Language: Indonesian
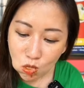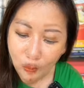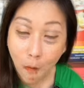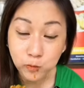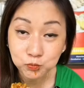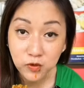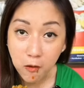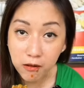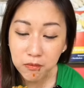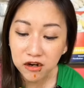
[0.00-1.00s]
Hmm,
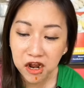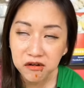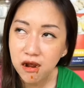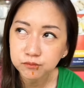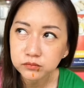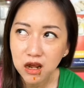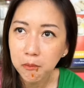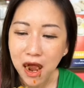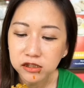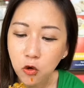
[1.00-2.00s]
empalnya enak, nggak
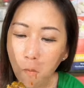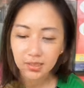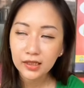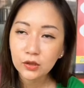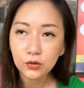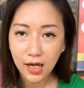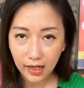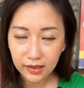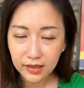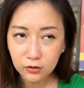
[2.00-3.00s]
pahit tuh. Ini tuh
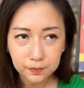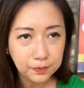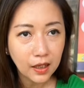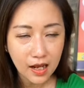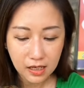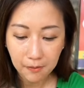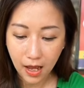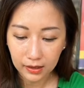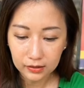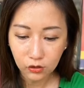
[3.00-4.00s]
dagingnya tuh berasa
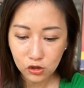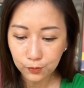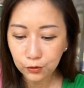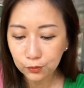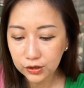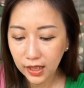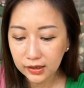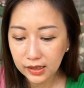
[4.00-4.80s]
banget, terus bumbunya ini